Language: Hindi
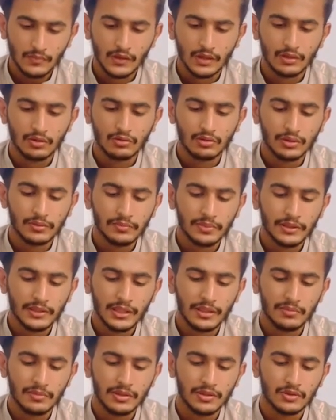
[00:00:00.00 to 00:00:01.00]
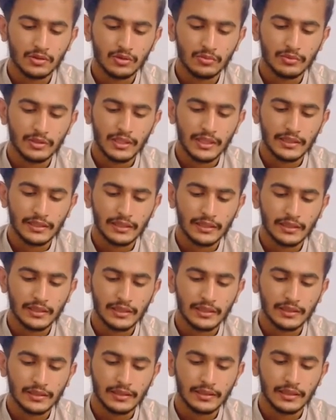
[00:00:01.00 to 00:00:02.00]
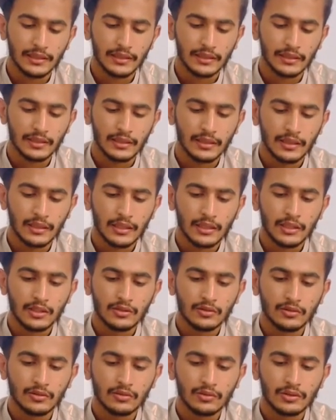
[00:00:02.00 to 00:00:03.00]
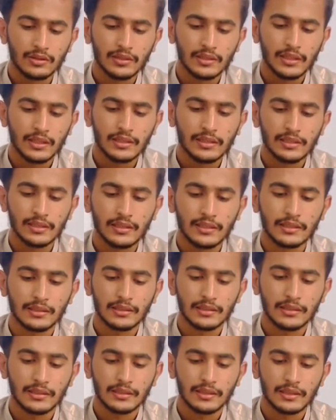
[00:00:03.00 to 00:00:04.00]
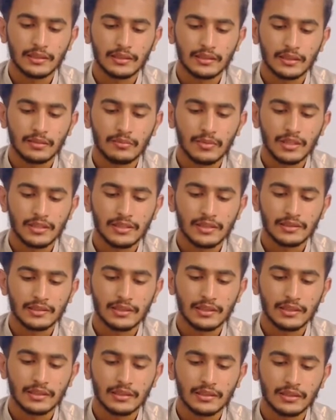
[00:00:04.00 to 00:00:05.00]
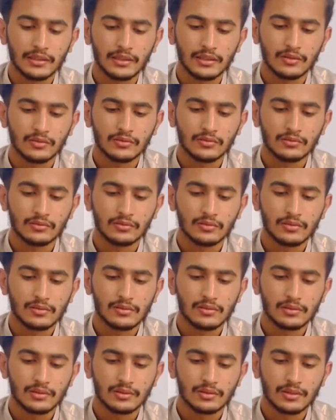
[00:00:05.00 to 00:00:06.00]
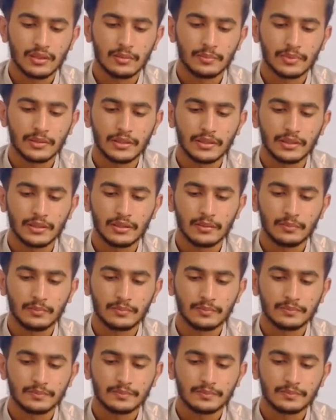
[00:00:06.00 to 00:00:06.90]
तो सिंपली आपने जो भी राइटिंग करनी है तो इसी एरिया के अंदर ही करनी है मैं जैसे लिख देता हूँ अपना नाम